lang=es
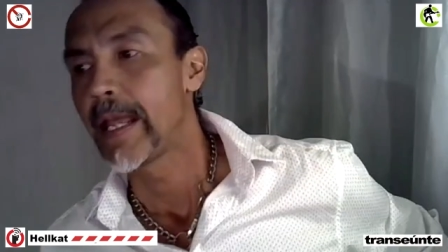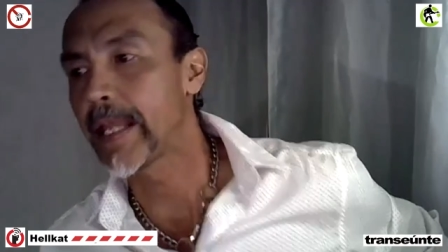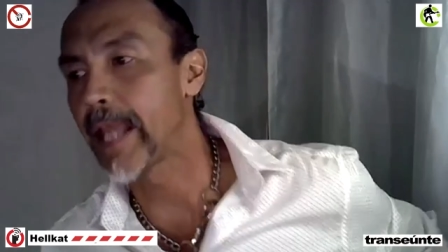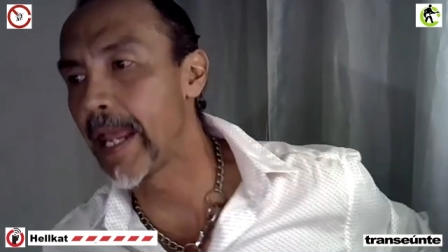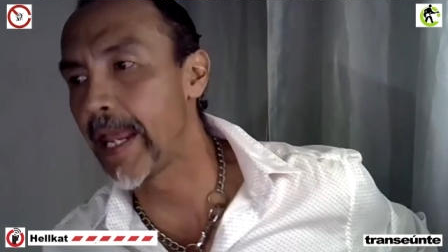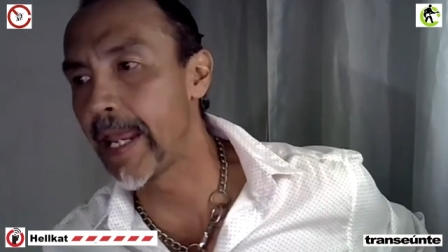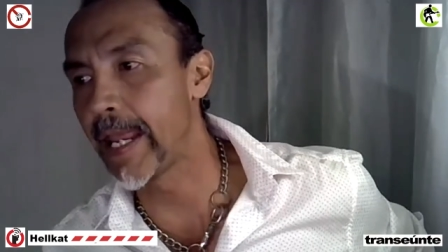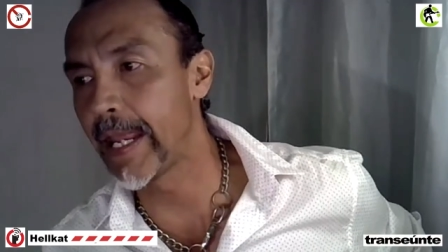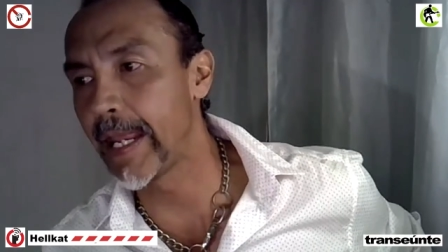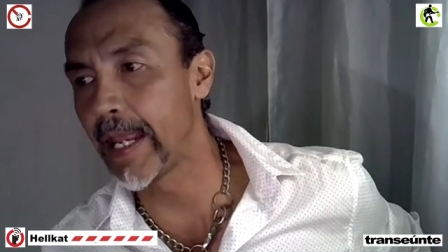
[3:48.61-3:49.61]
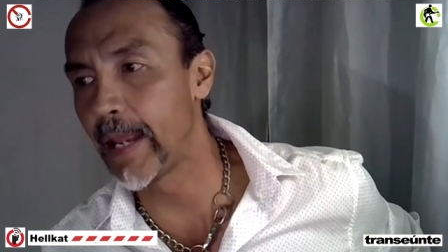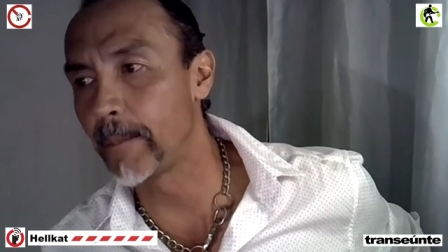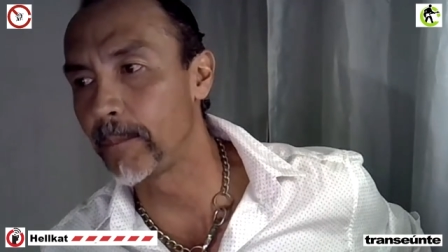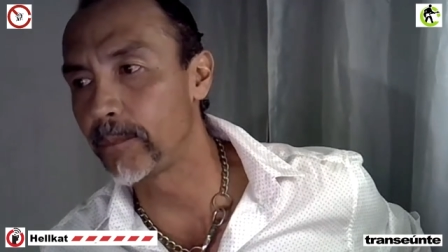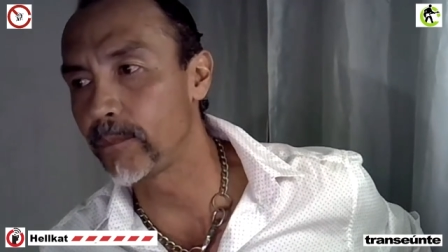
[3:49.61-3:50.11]
que
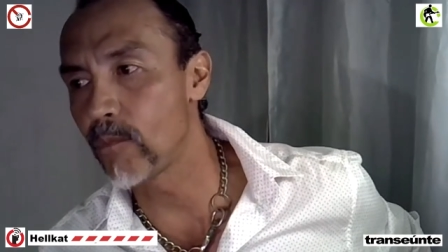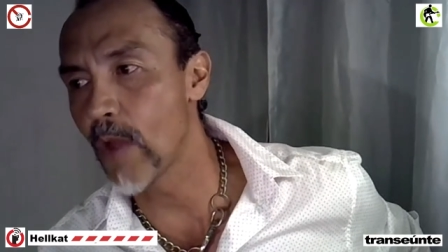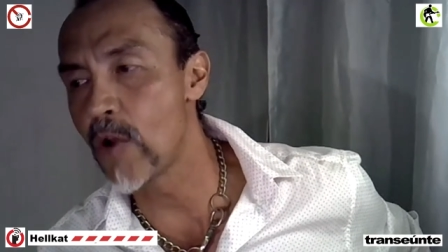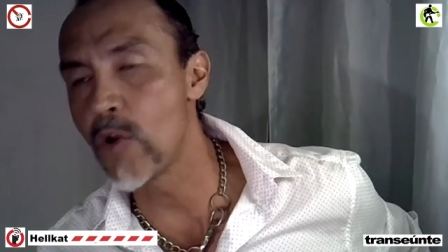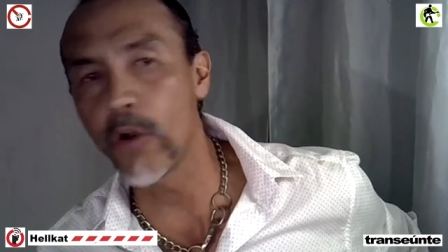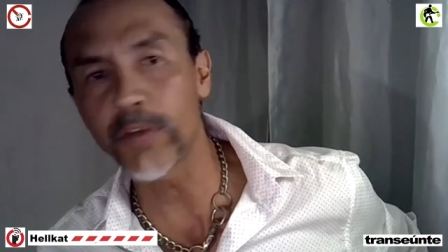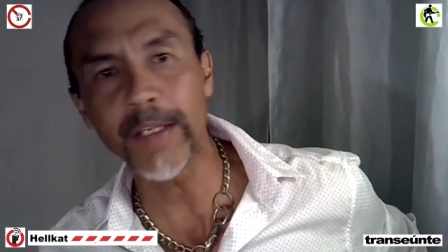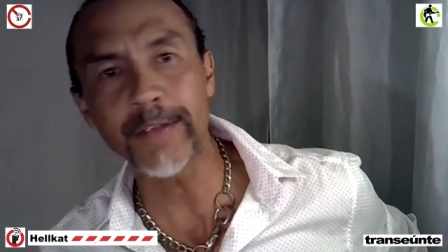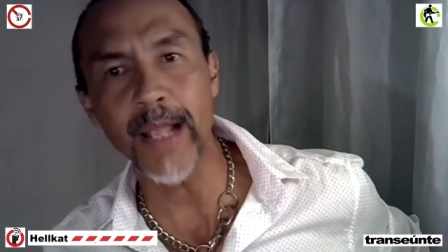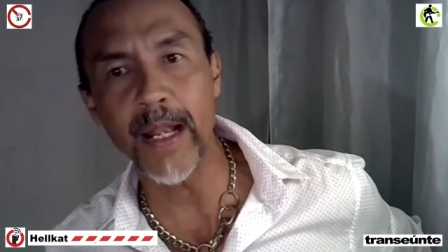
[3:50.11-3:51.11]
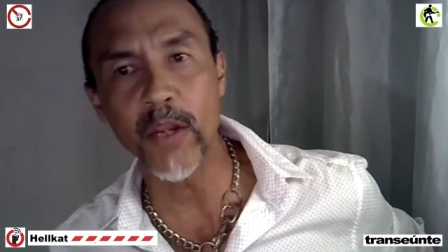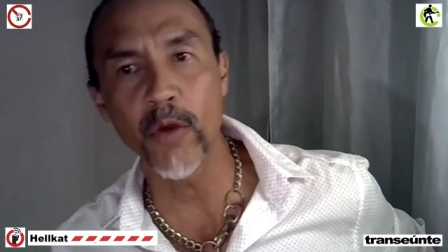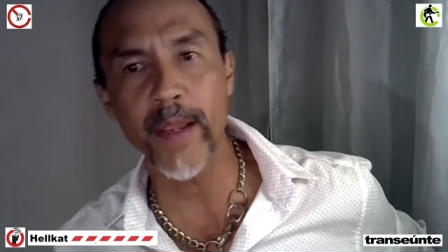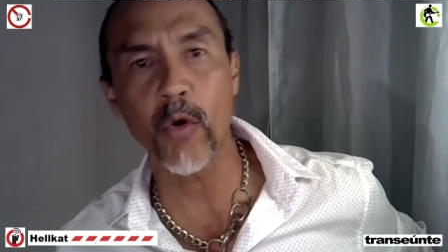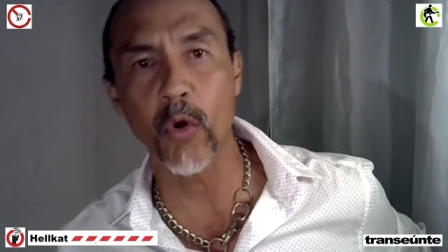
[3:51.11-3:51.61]
no se salió
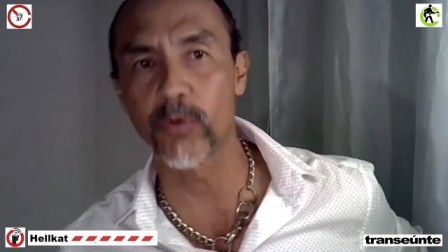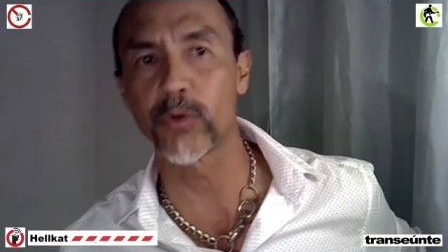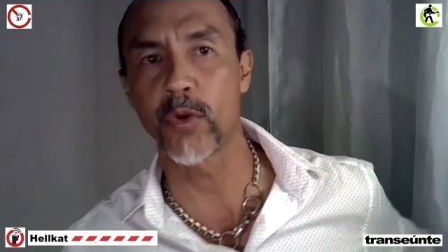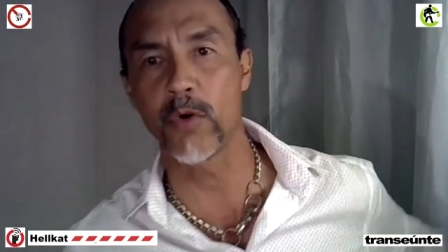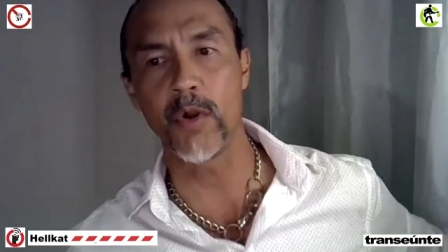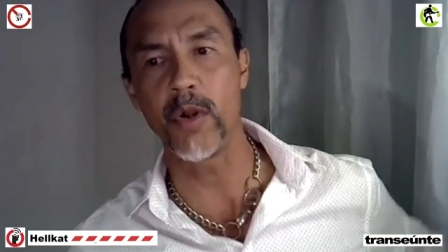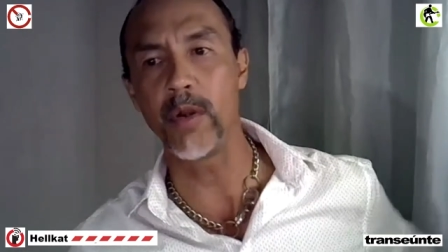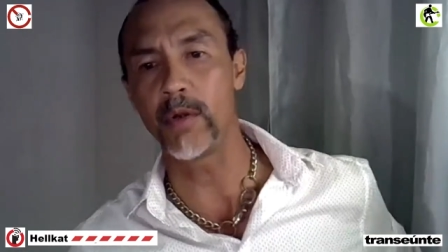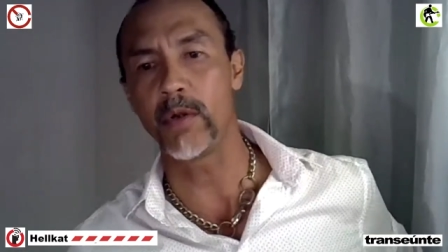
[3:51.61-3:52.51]
de control,